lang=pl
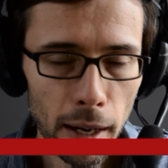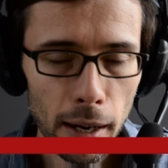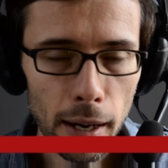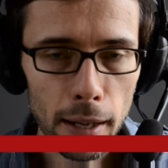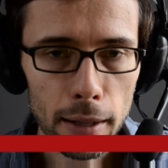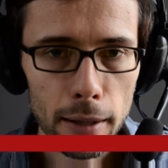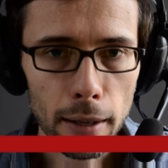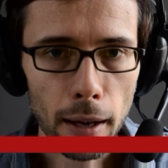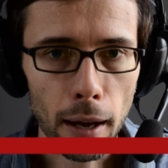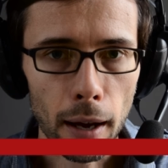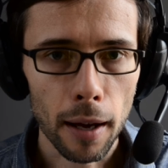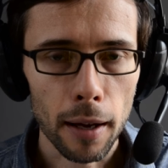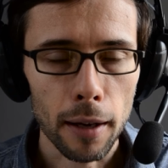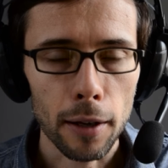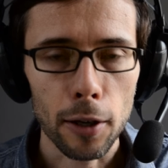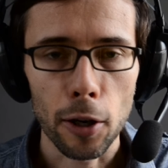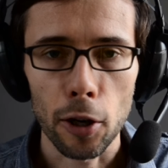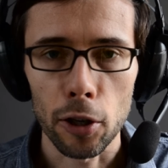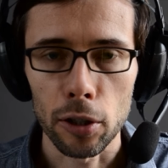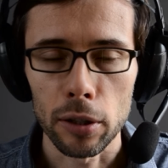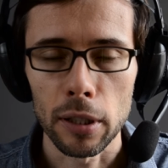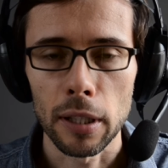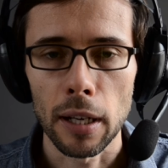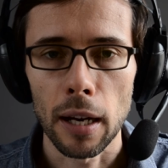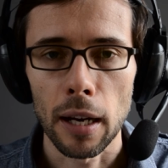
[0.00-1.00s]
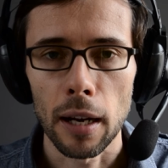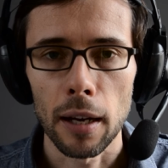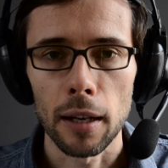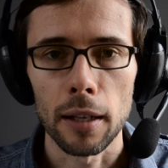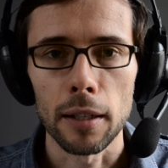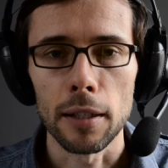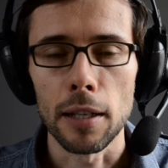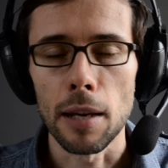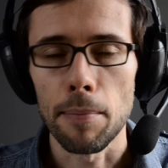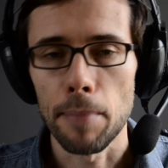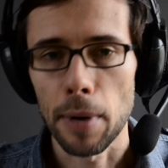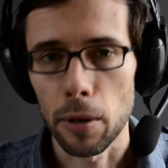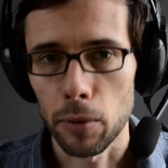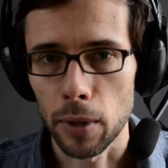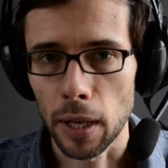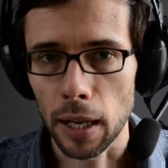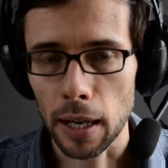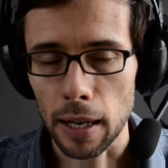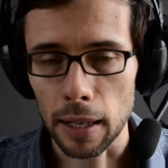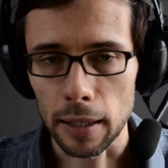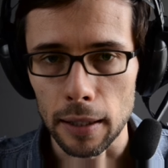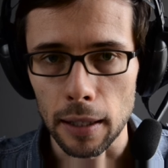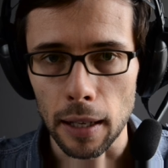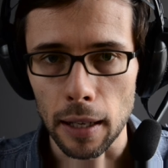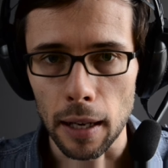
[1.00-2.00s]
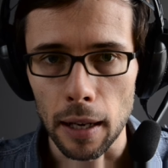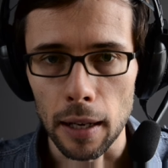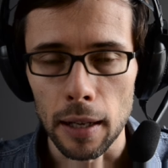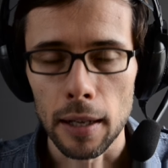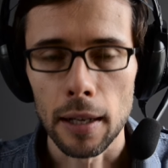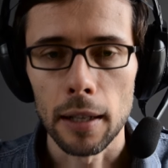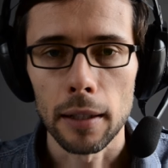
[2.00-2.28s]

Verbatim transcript: klatka kontra niepełna klatka.